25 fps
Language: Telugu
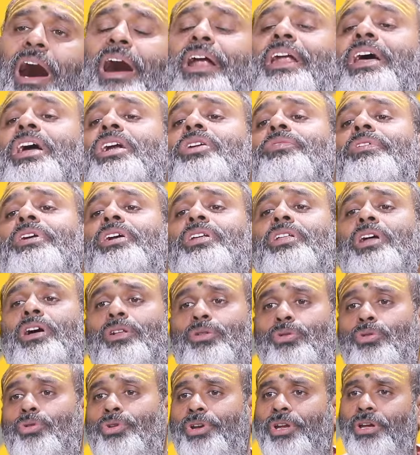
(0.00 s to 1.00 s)
అనేటువంటి
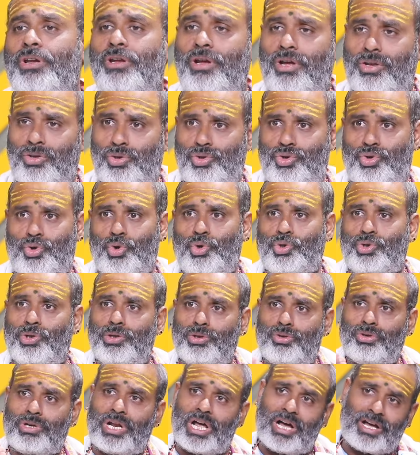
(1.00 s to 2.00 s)
దాంతో
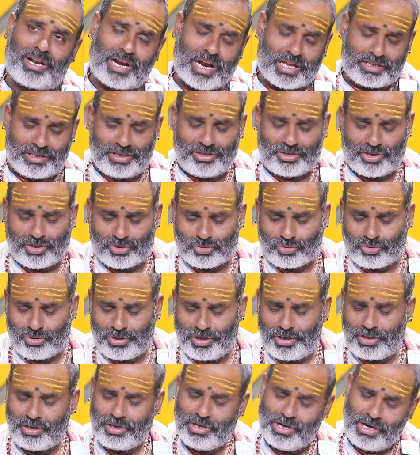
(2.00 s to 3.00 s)
జ్యోతులతో ఆరాధన
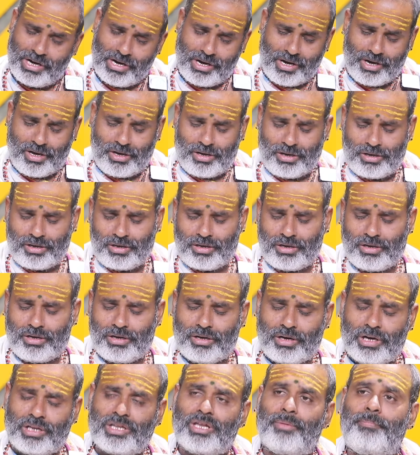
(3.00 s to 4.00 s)
చేసుకొని
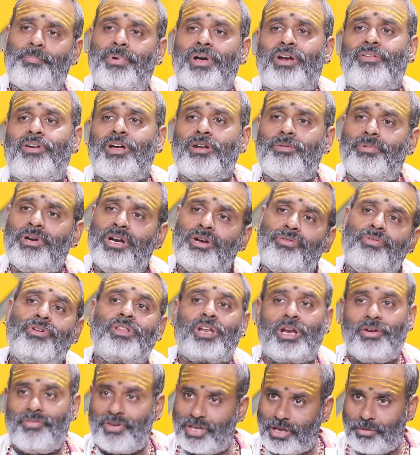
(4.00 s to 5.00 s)
అంత ఉన్నటువంటి
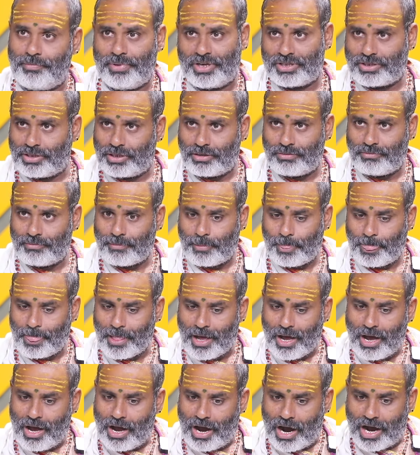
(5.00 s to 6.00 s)
నైవేద్యం పెడతారు
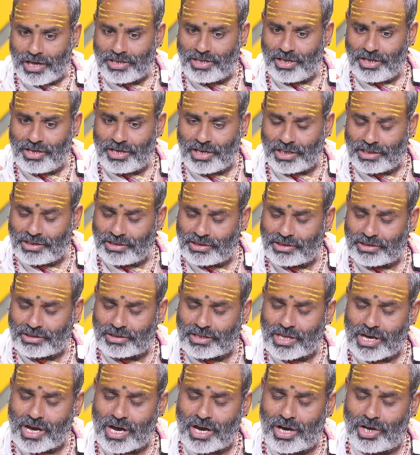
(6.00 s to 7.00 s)
అది
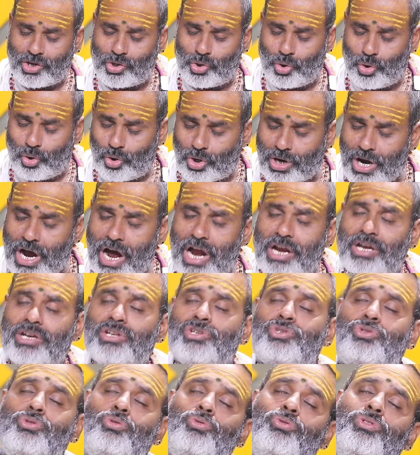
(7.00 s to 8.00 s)
ఎంత యోగాన్ని
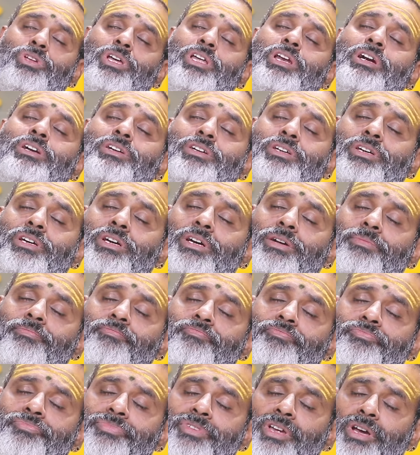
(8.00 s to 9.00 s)
ఇస్తుంది అంటే
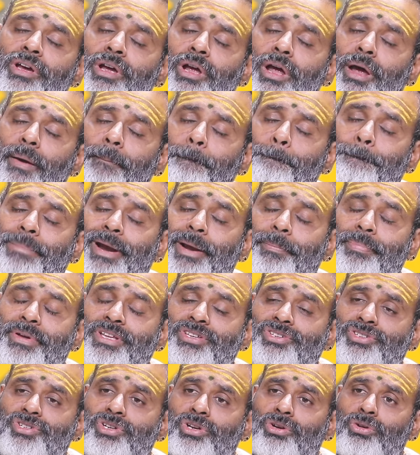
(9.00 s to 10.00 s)

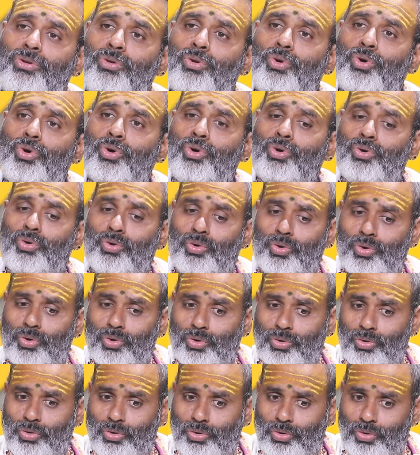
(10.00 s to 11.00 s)
ప్రపంచంలో
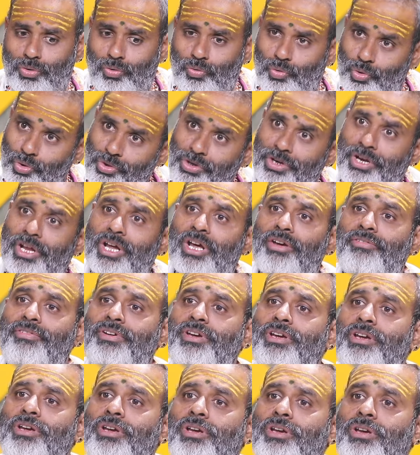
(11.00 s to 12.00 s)

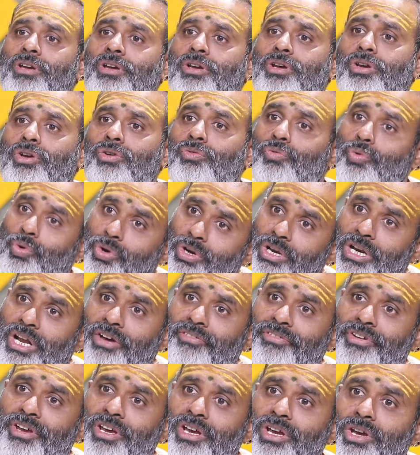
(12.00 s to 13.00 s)
ఉండేవి
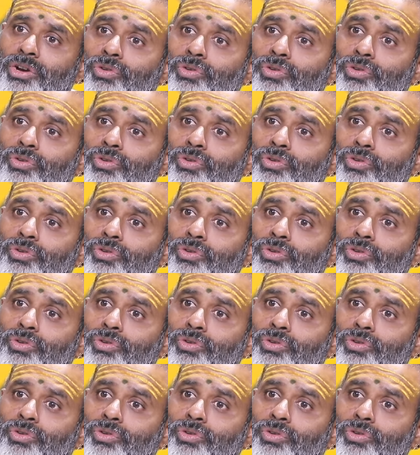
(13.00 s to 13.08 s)
ఉన్నవి